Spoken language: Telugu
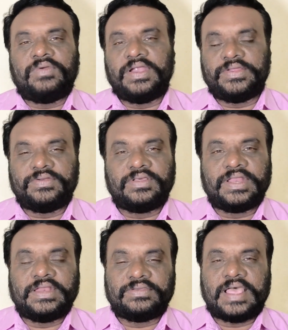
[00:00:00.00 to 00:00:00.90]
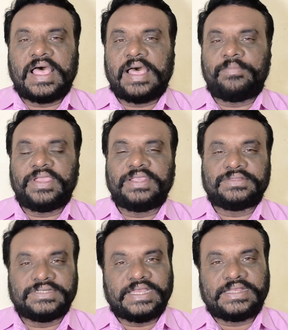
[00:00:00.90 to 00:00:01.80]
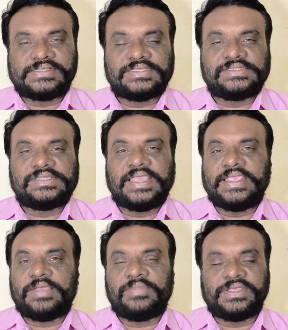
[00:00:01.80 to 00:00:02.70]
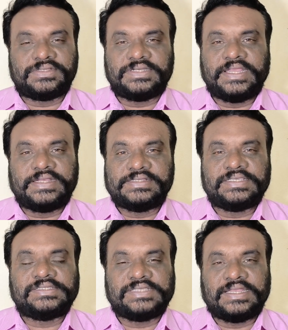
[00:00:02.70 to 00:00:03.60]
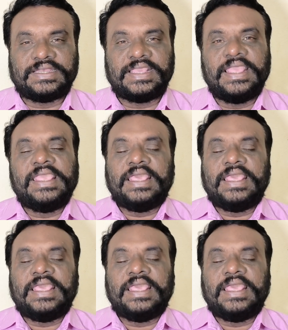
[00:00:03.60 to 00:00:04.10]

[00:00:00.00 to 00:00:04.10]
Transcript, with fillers: వాడెవడో నేను ఆ అమ్మాయితో డేటింగ్ చేసి ఈ అమ్మాయితో డేటింగ్ చేసి అంటే